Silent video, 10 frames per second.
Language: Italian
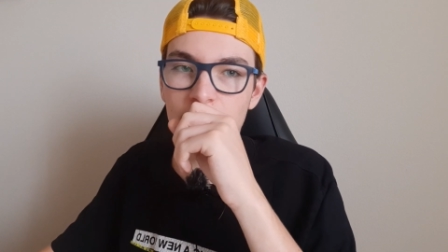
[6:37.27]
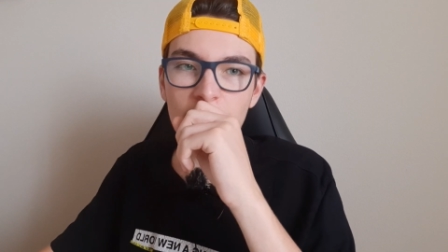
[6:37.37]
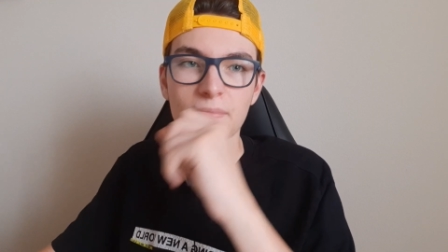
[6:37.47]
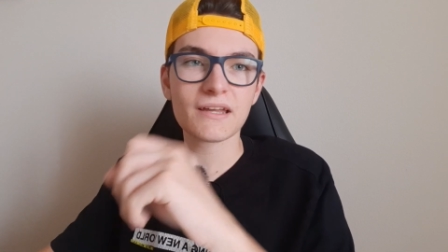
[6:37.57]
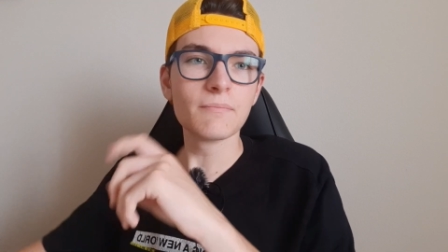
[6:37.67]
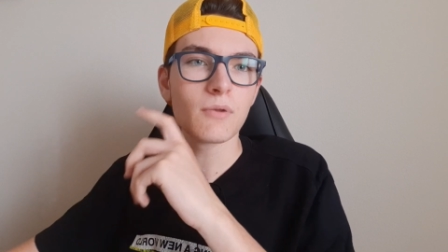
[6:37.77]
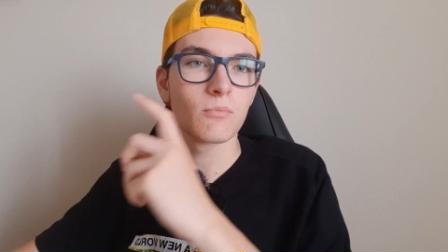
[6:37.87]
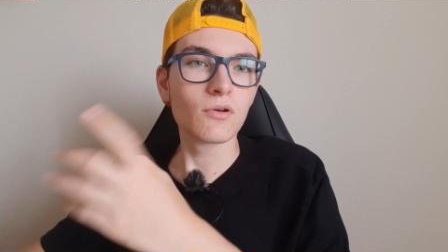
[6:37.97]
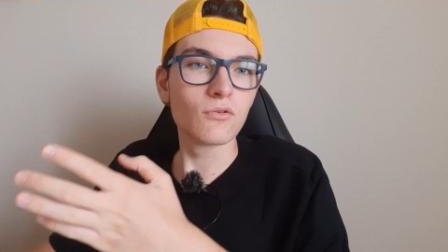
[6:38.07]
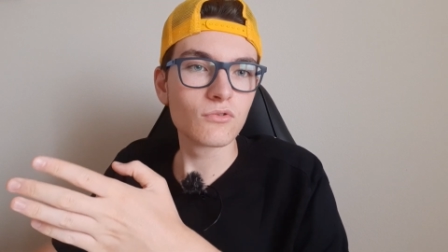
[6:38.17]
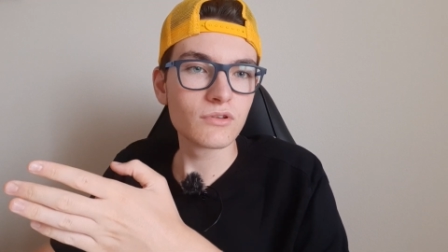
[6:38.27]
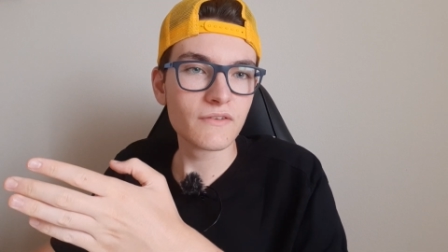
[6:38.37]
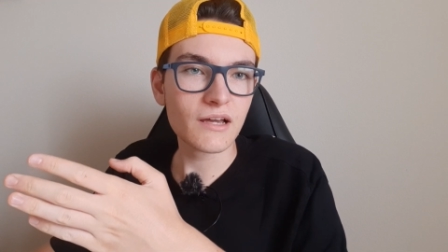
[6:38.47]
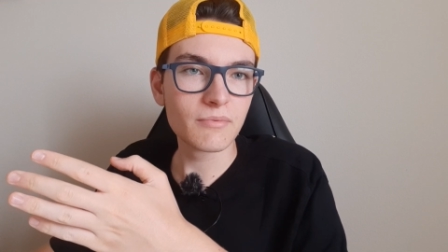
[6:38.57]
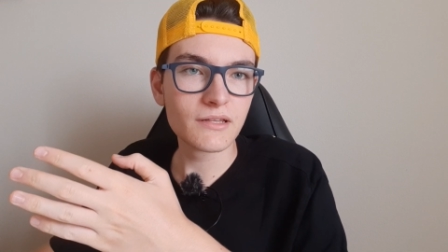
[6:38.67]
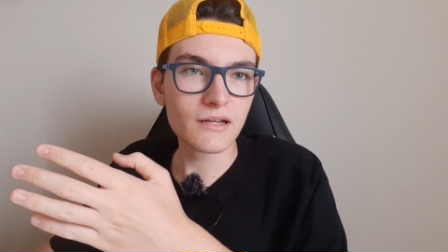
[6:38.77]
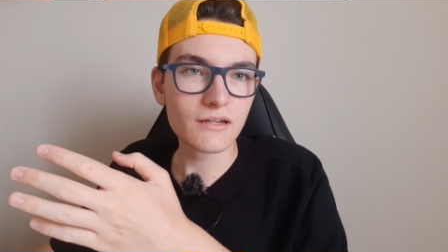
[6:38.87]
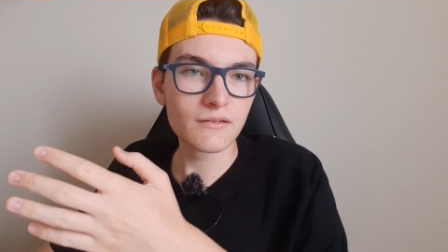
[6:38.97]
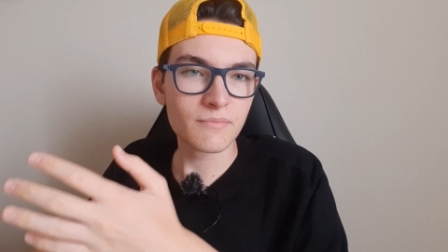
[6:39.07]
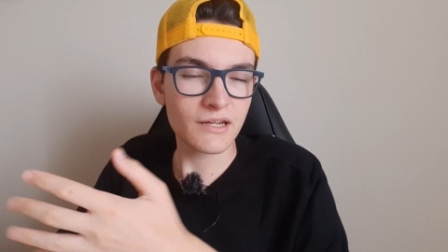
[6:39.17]
Ma perché proprio a loro deve capitare?
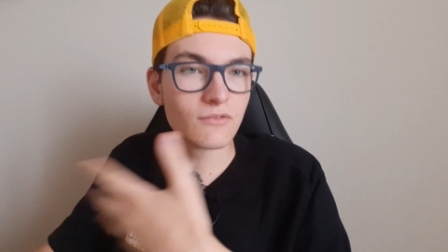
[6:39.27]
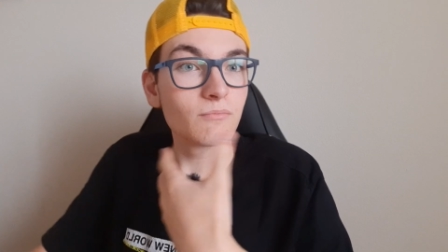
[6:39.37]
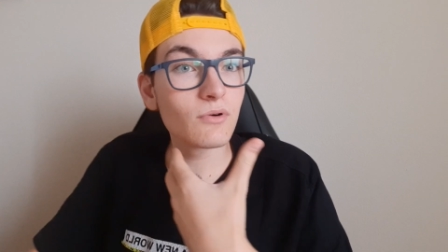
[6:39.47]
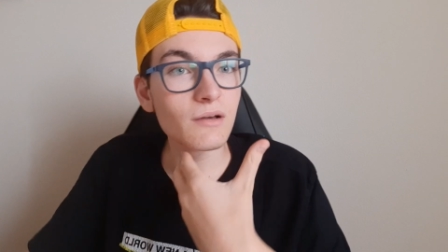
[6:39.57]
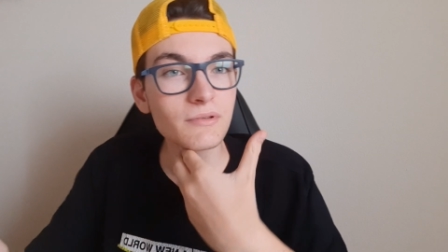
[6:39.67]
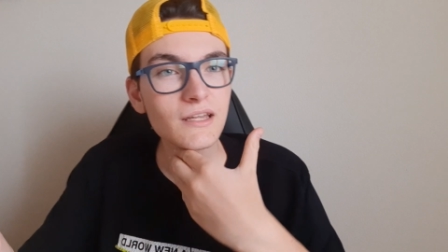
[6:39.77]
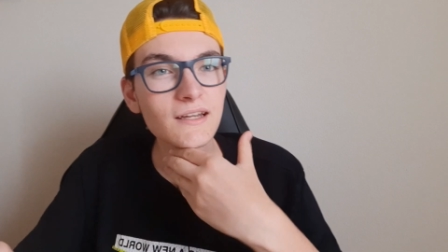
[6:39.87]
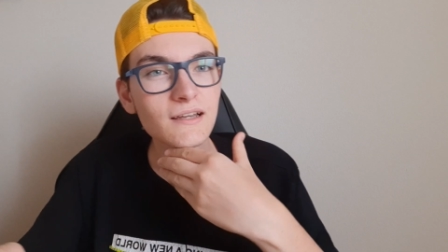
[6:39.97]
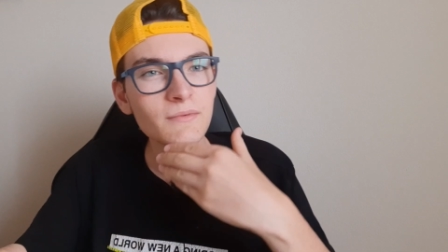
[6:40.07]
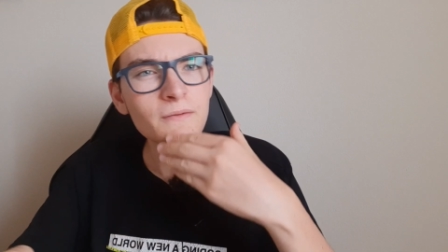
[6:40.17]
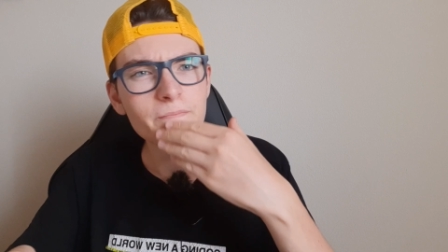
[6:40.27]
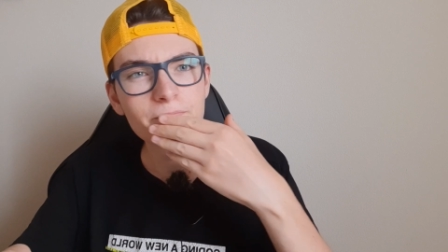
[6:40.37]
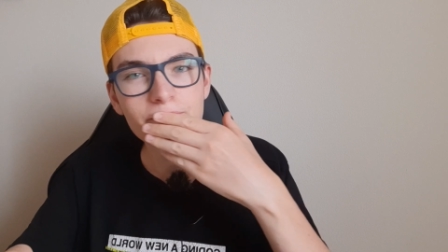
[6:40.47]
Perché non può capitare anche a me?